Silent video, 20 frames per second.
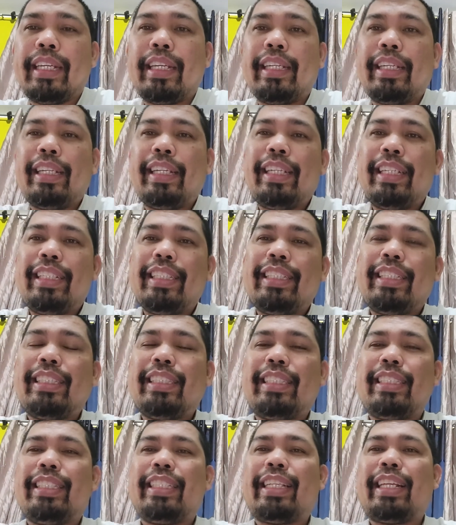At,
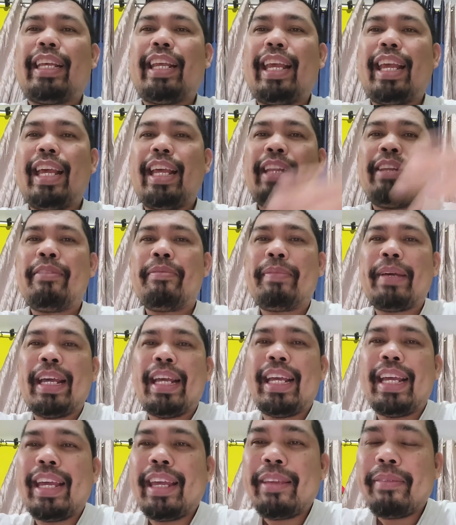ano
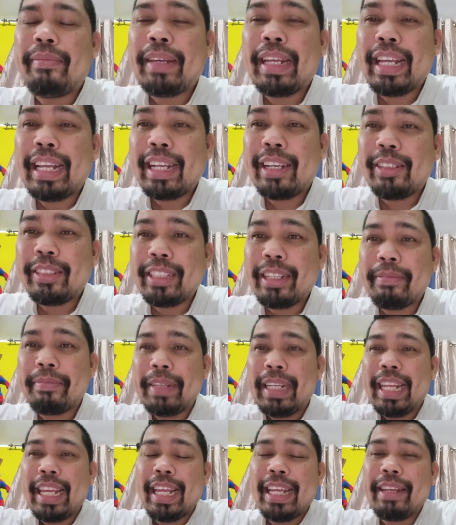pa? Ay, ah, mga kausam
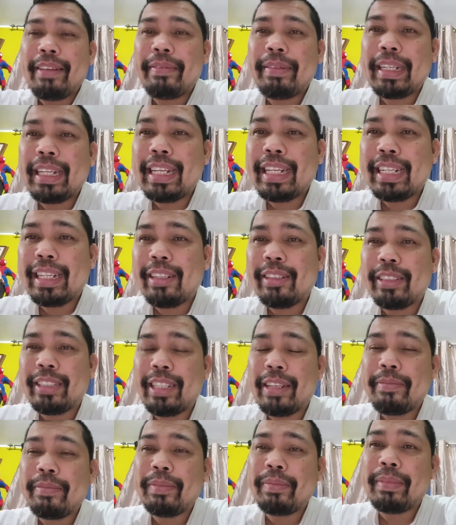pala. Mga
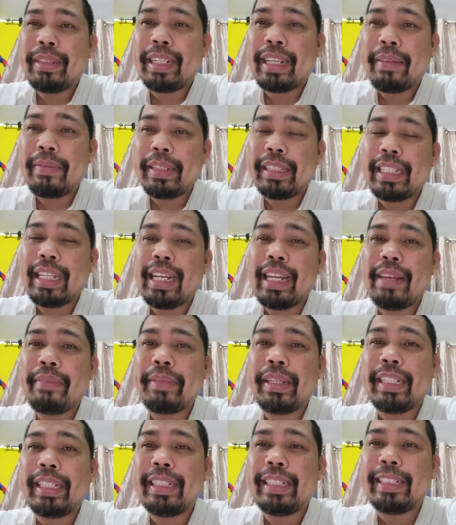kausam, maraming
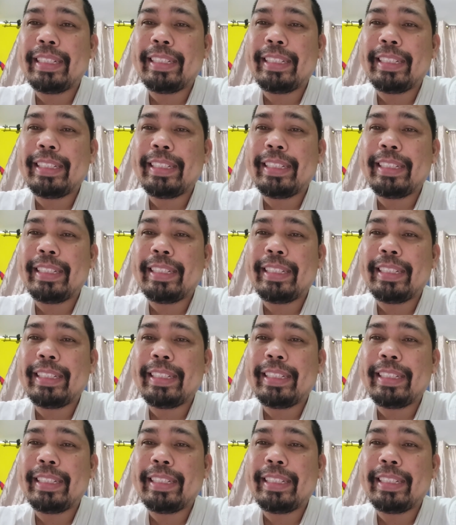salamat.